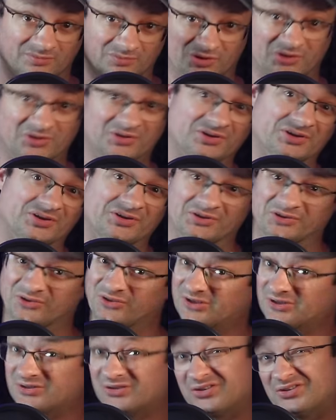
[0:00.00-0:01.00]
Moin Leute,
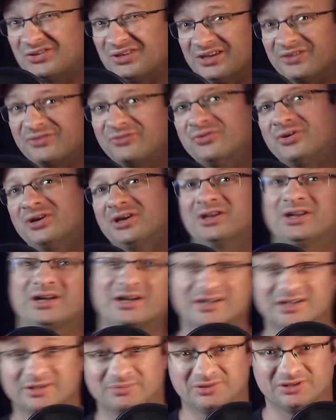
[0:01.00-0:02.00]
zieht euch das
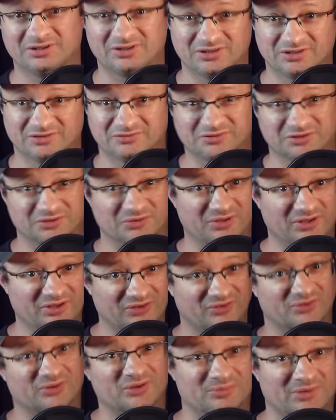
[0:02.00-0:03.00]
Vorher-Nachher-Bild hier von
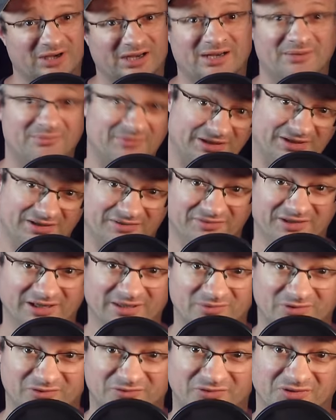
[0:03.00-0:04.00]
Rezo im Rahmen einer
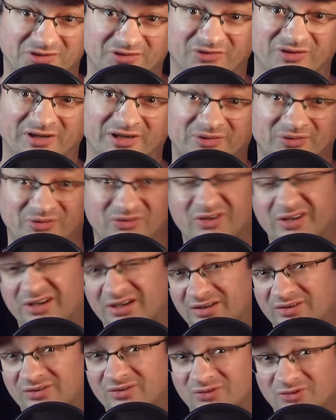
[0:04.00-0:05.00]
Werbung für das
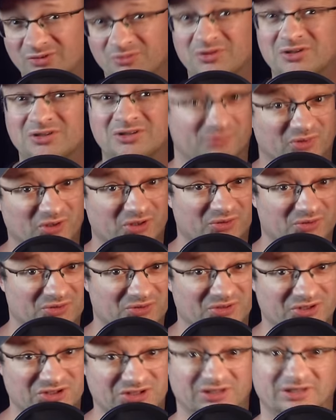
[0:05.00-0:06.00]
Nahrungsergänzungsmittel More
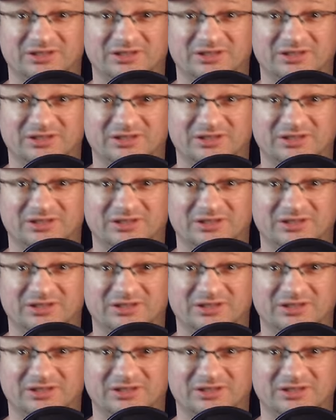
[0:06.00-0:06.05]
Nutrition